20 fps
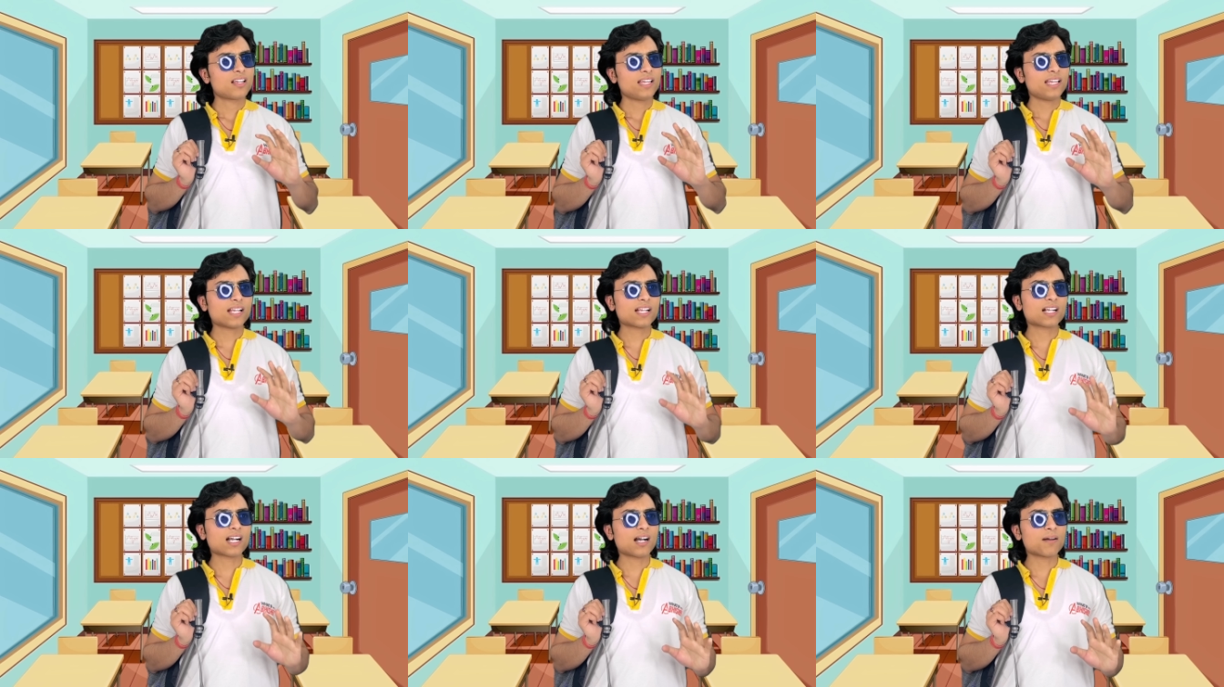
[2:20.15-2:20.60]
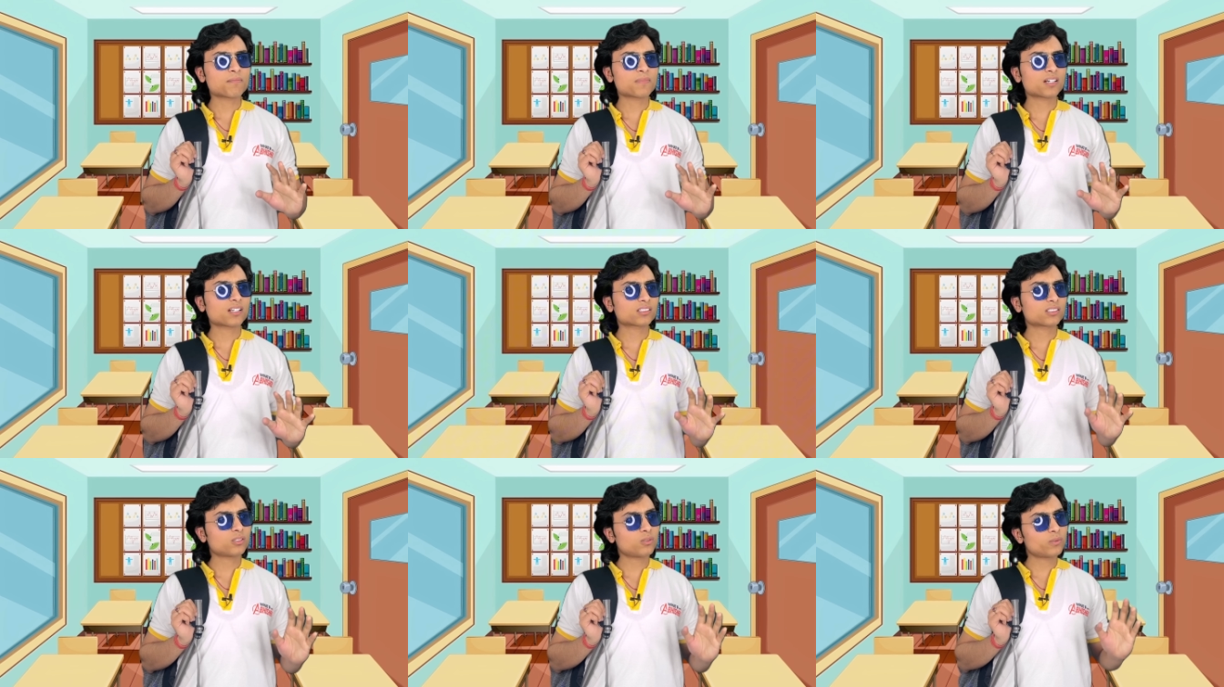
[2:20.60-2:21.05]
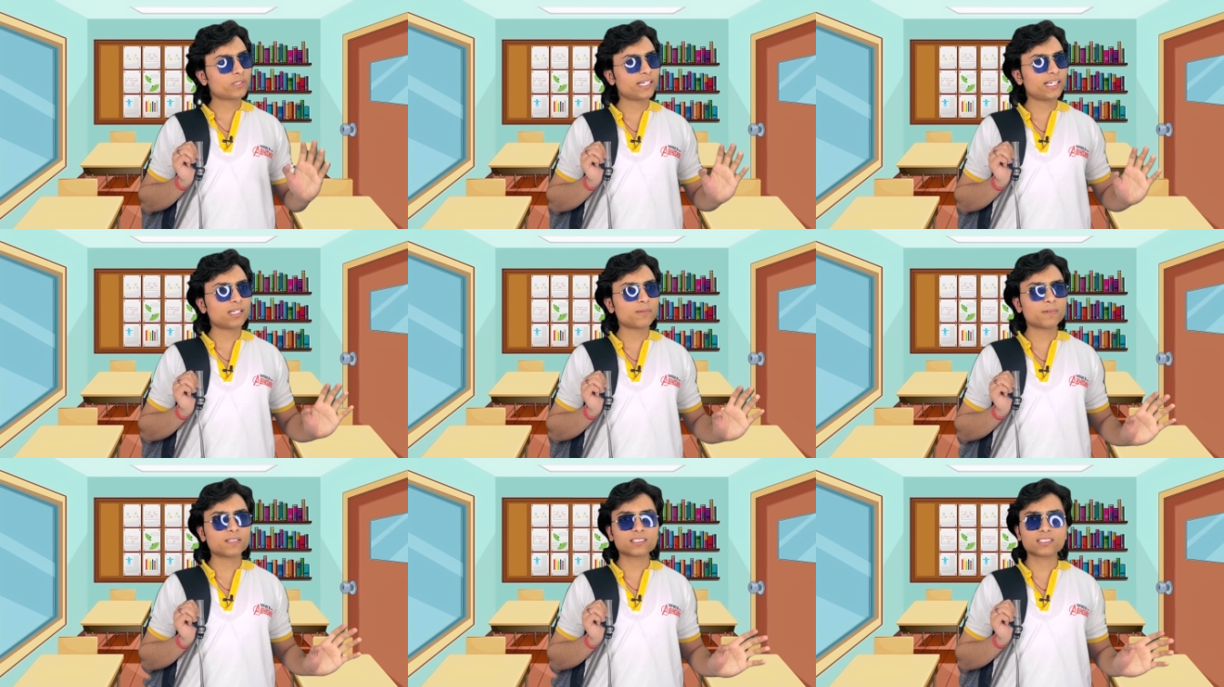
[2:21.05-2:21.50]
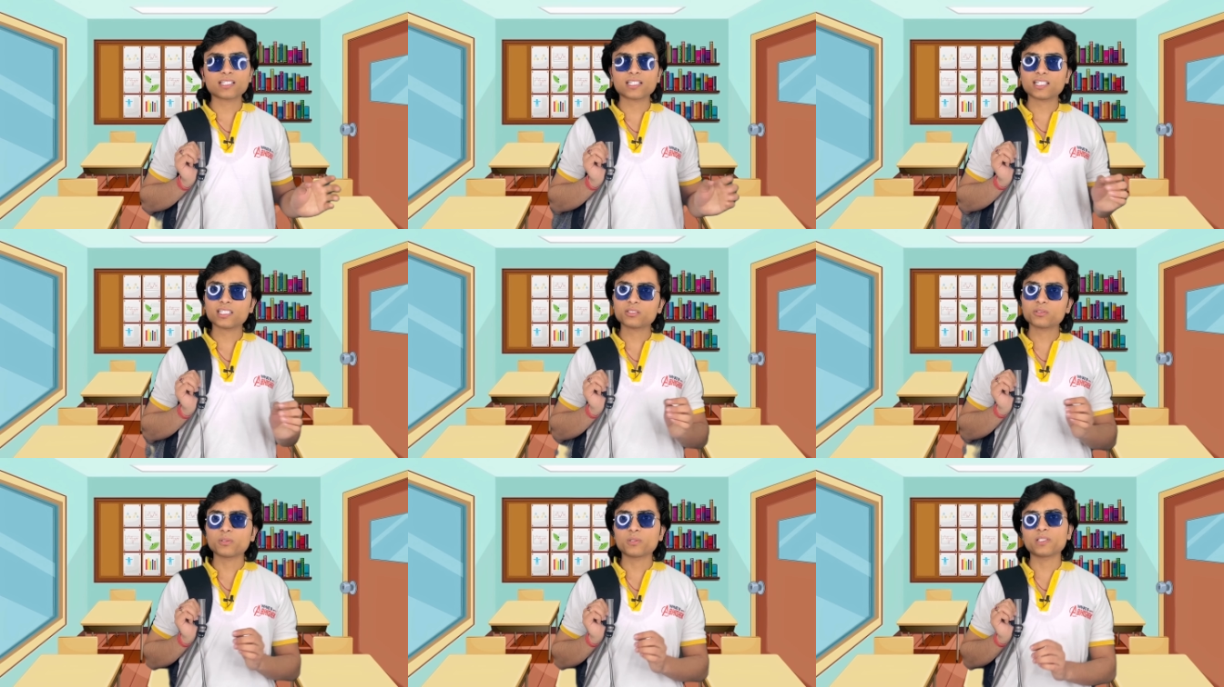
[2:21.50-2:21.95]
एक काम करता हूँ गेट बंद
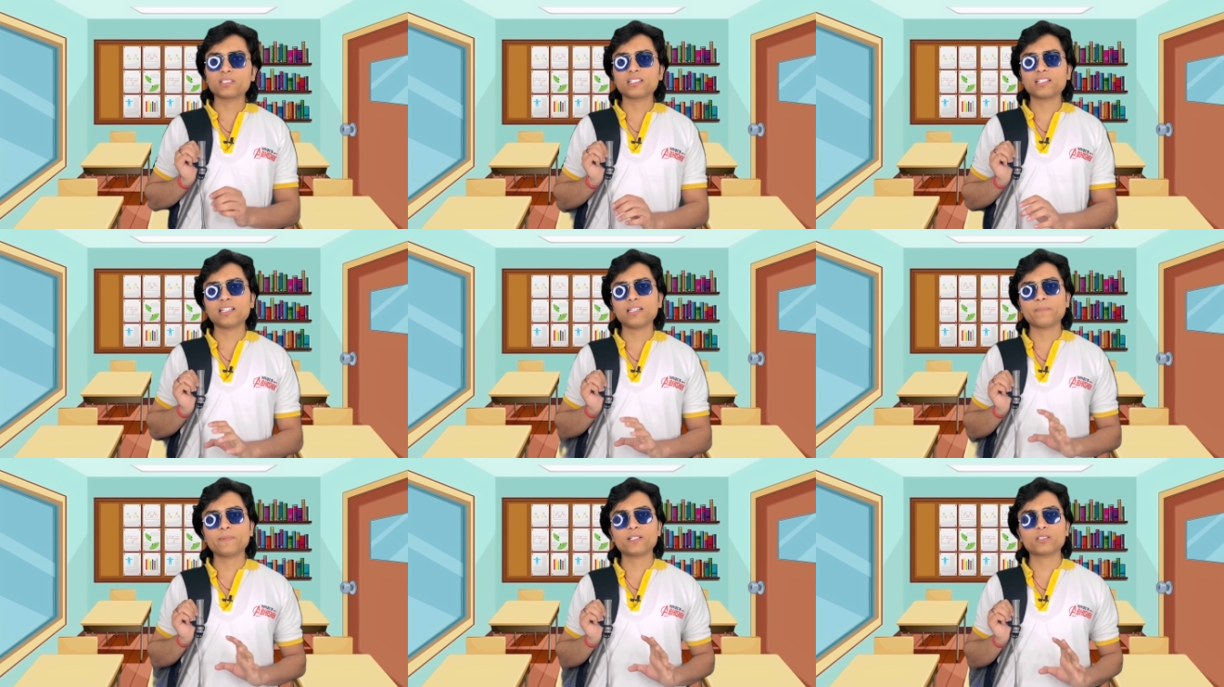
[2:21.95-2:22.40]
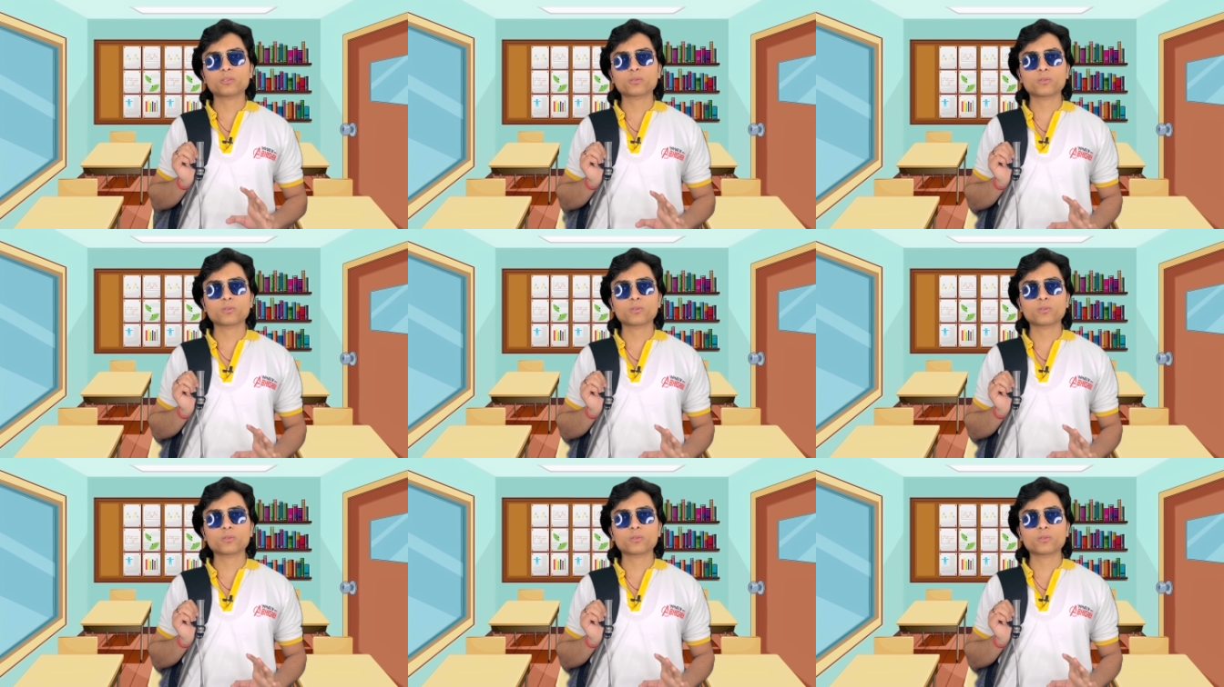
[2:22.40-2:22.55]
करके थोड़ी देर यहीं पर